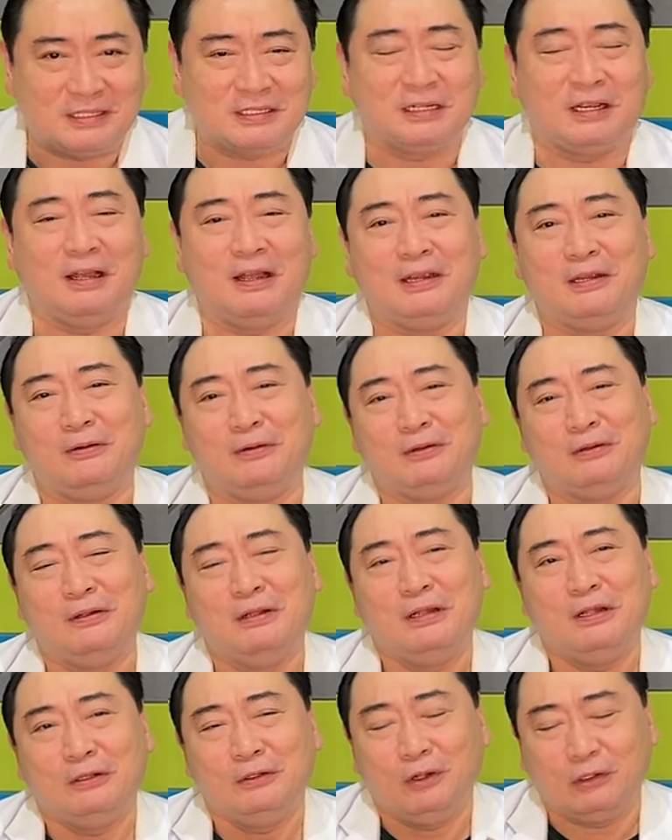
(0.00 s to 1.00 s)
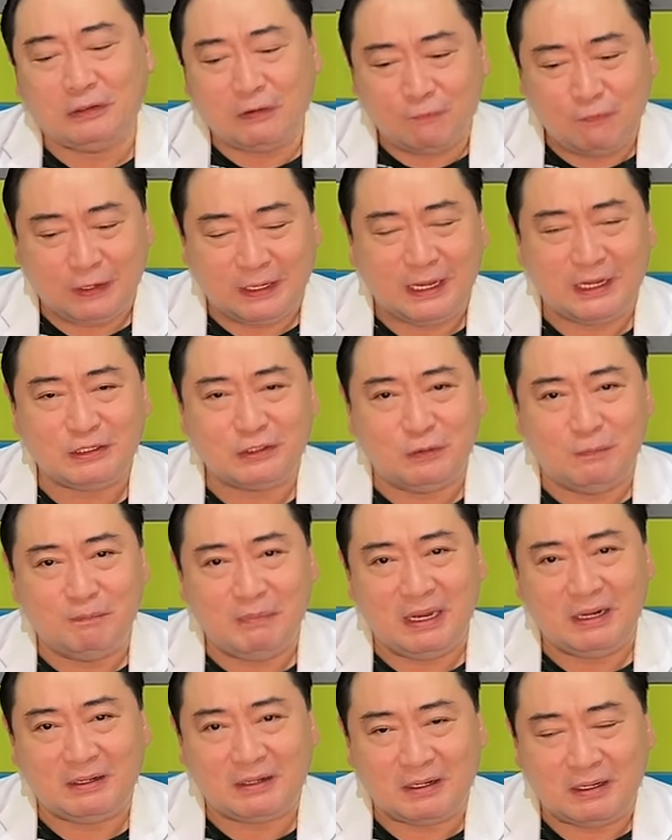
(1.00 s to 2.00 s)
saka yung notification
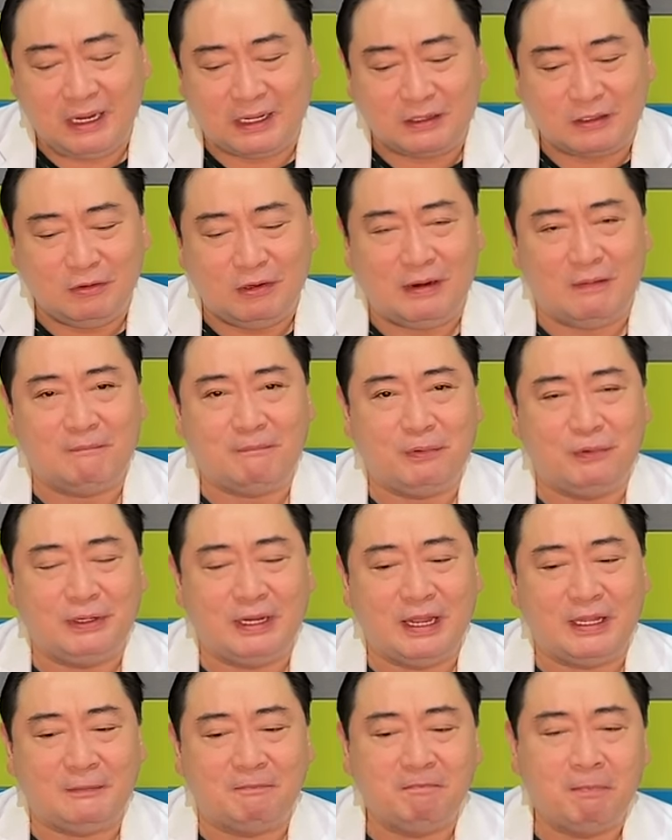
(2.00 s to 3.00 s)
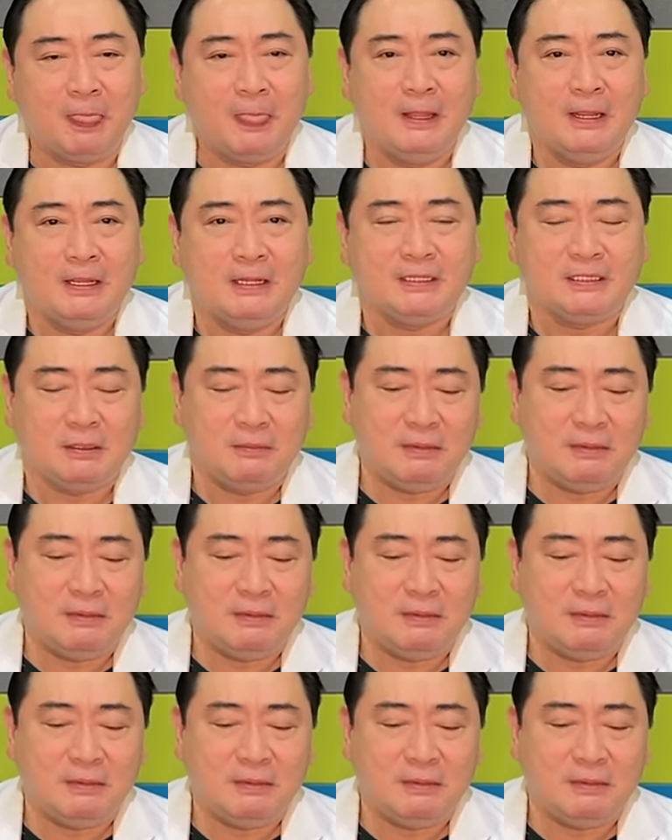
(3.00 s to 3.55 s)
bell. Click nyo lang po yan. Sa